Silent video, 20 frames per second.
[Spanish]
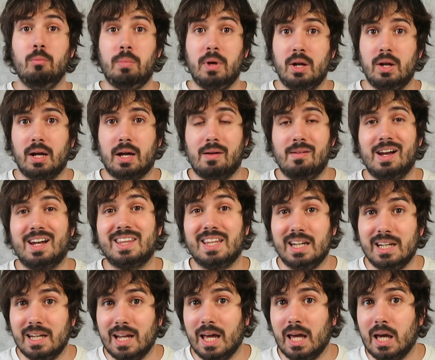pero hay que hablar
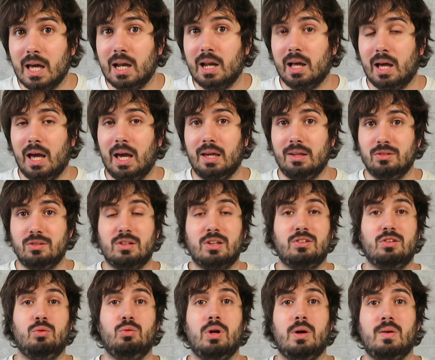de Nigel Hayes,
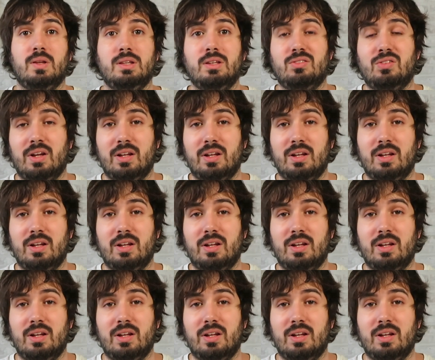que seguramente